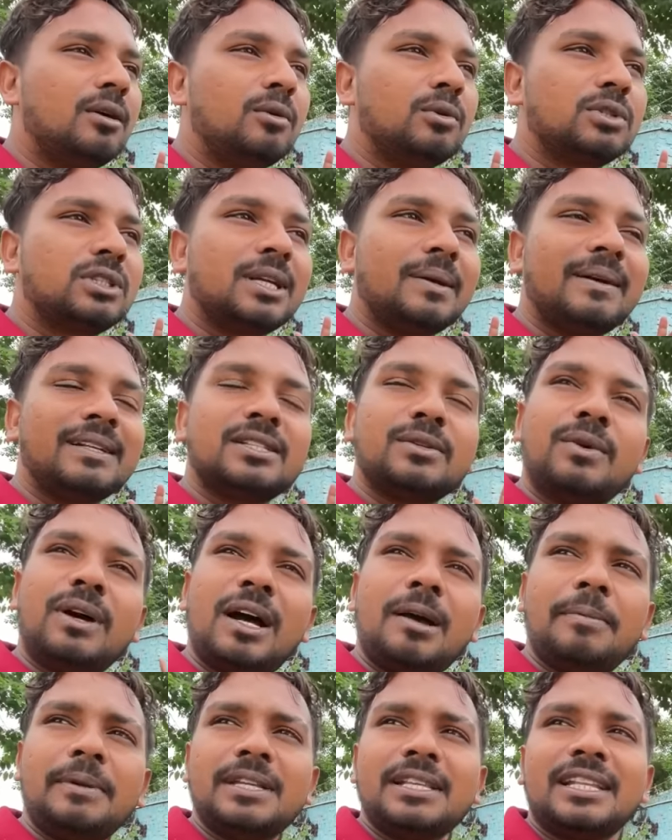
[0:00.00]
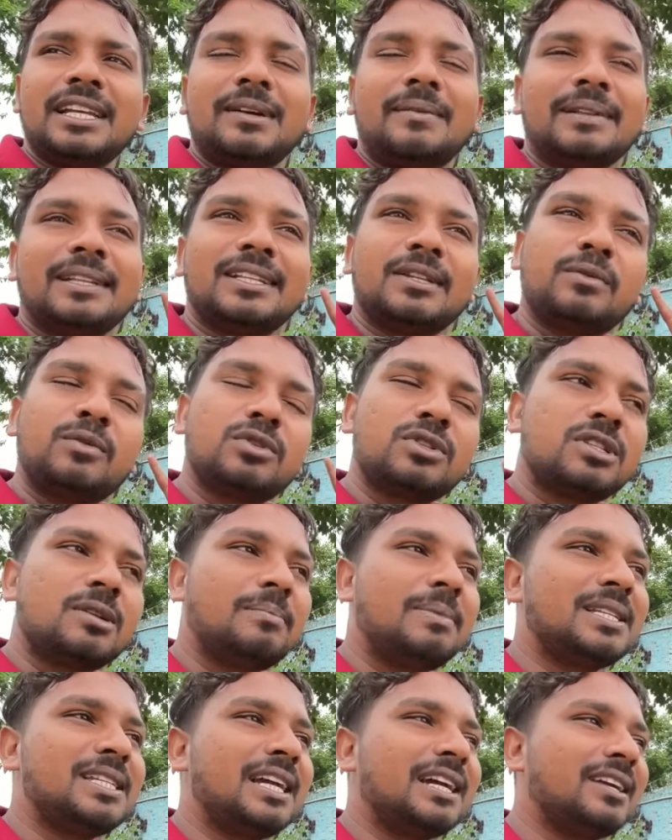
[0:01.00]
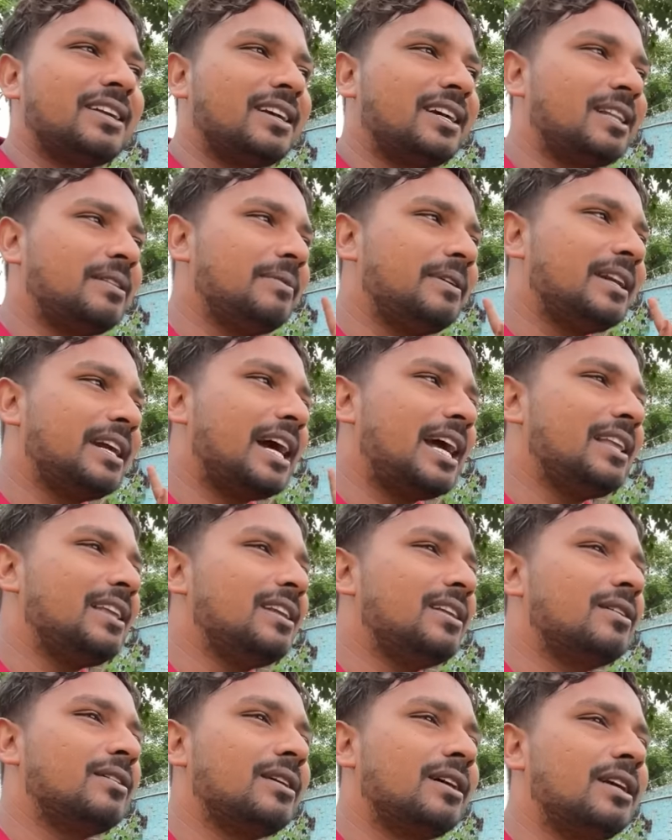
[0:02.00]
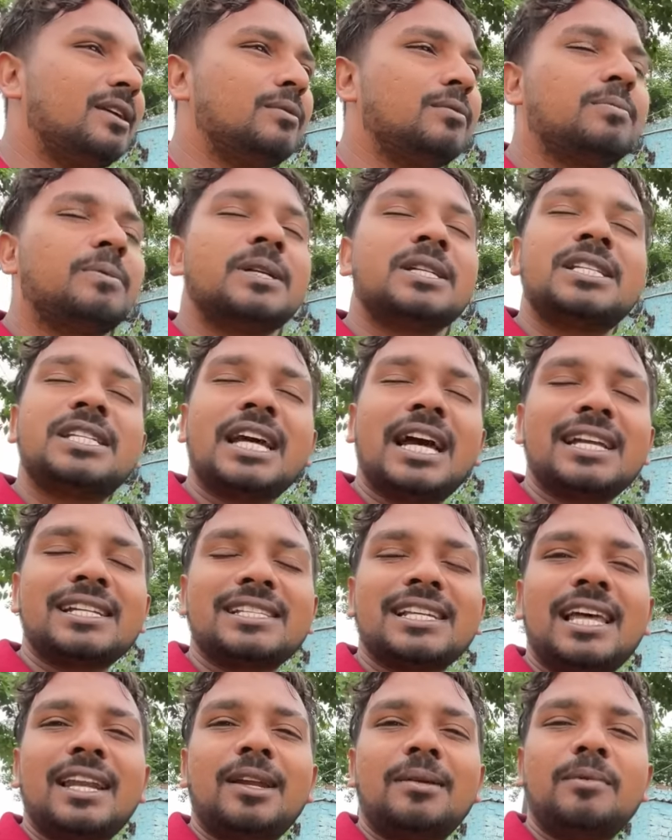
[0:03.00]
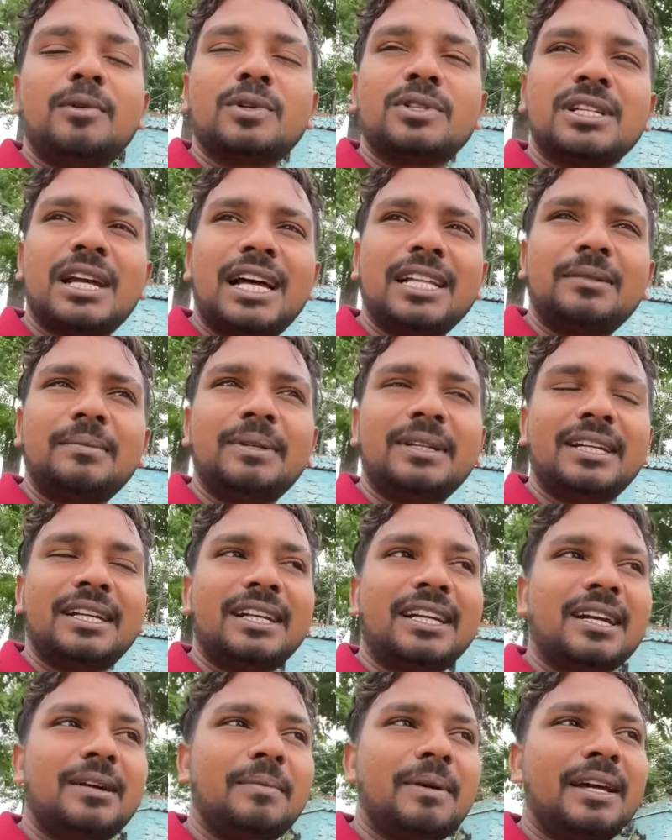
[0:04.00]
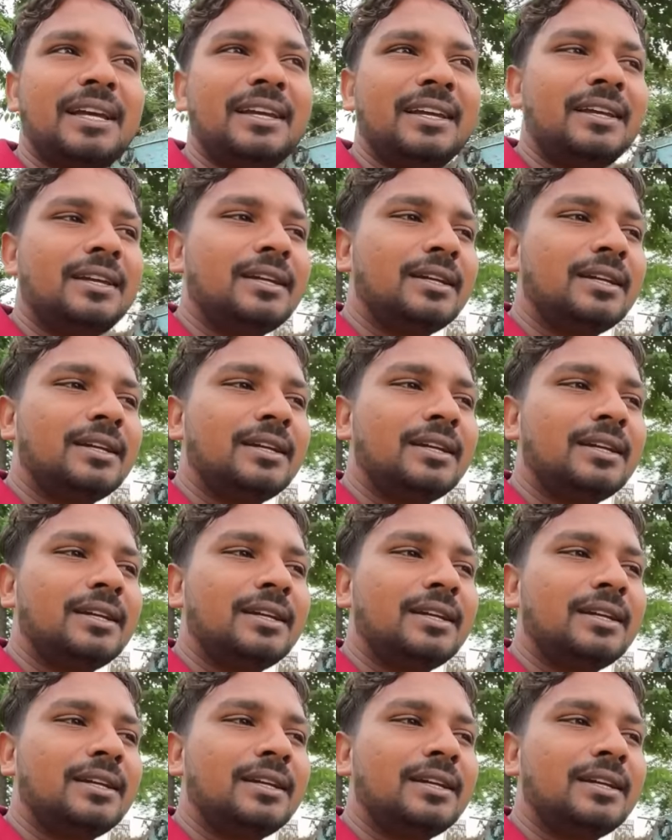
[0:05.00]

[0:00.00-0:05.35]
उसके बाद से वहाँ पे जितने कमाता था वो सब बचा कर रखा था फिर काजल गई फिर चार साल हम लोग साथ में रहे कमाए